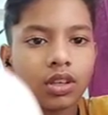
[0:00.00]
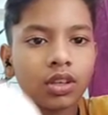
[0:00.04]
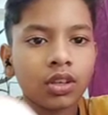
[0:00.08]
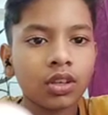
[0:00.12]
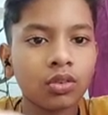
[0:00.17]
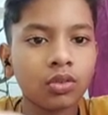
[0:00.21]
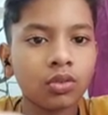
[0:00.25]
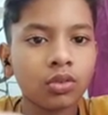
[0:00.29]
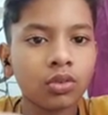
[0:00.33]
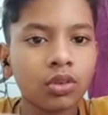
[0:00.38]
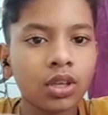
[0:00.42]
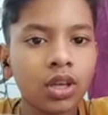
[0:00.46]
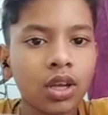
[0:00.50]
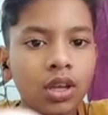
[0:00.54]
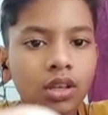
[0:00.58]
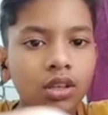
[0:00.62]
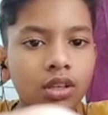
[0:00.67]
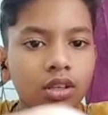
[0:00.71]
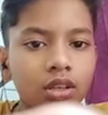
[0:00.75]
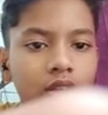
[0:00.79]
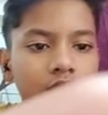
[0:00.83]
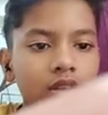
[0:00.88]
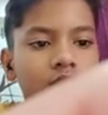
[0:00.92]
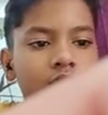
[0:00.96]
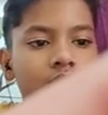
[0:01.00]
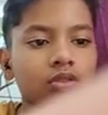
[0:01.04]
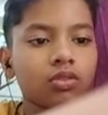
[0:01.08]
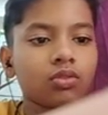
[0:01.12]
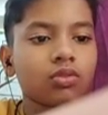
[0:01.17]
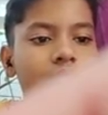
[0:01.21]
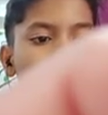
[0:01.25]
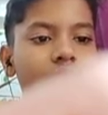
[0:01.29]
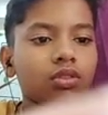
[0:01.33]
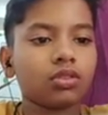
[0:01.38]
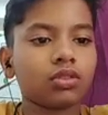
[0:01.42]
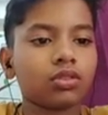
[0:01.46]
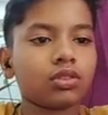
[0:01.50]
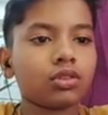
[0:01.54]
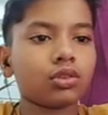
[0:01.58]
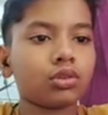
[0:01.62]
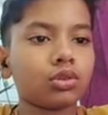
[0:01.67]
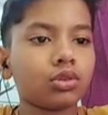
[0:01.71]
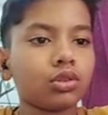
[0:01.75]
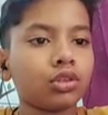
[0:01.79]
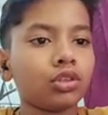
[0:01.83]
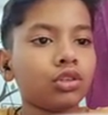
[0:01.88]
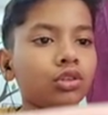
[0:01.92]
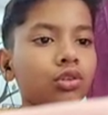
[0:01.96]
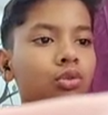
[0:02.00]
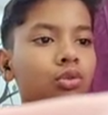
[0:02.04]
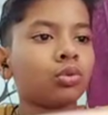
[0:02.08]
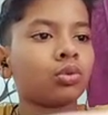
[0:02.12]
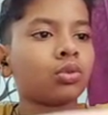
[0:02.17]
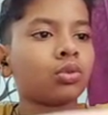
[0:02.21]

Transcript: एक हो गया तीन हो